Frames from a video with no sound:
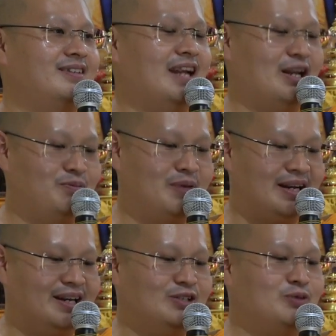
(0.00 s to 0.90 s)
Dari
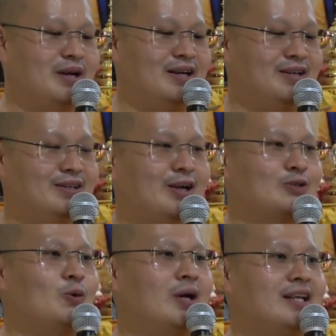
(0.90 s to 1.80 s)
empat ini coba, yang
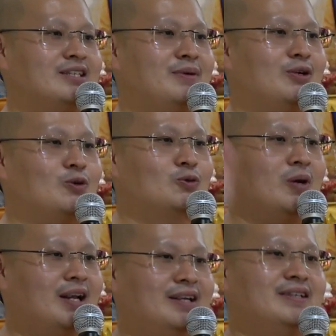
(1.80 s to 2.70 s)
suara, siapa yang takut
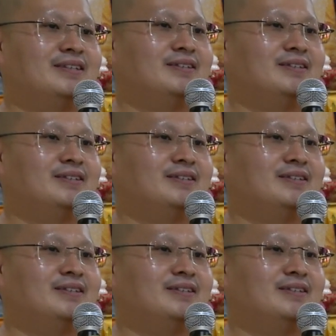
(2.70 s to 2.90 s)
suara?